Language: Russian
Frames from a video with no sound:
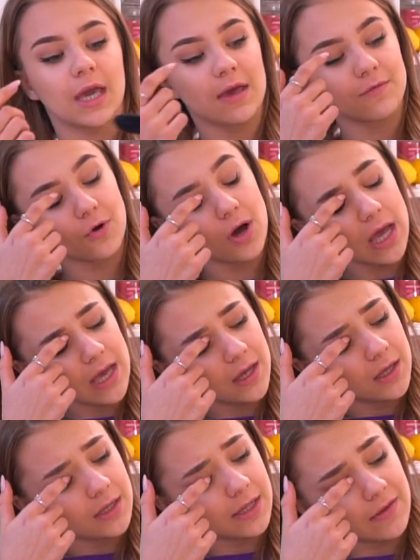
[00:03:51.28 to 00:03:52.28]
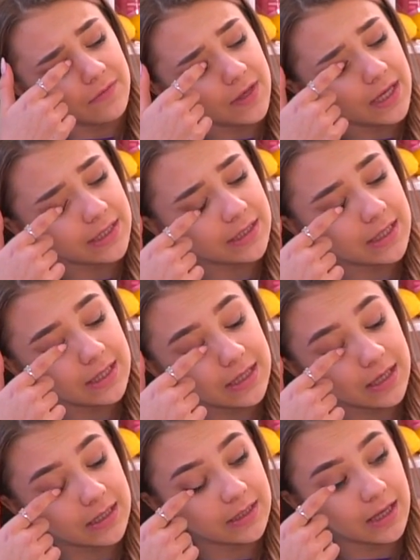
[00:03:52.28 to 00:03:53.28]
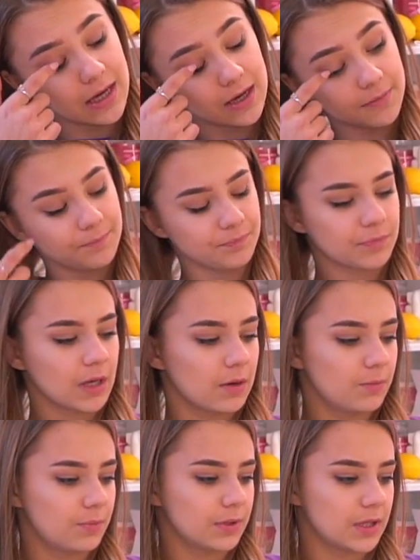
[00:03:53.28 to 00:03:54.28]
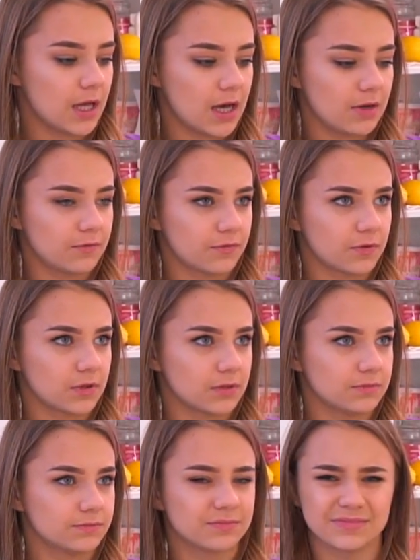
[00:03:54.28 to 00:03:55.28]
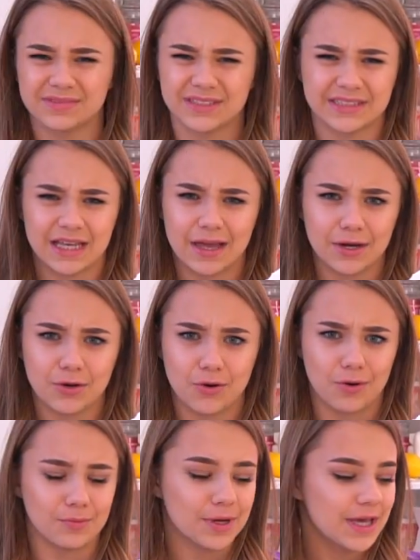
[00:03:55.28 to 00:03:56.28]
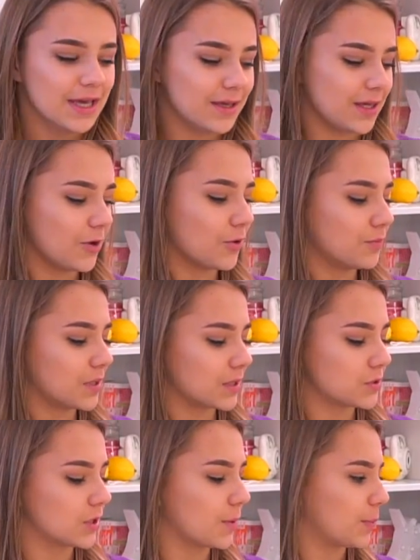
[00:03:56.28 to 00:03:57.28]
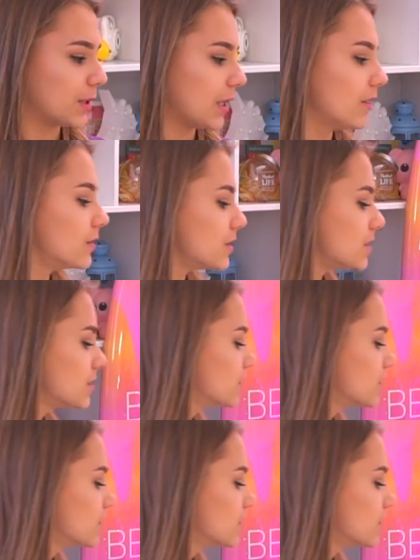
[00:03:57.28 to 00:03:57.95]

я его, наверное, когда была в Заре И он мне настолько понравился,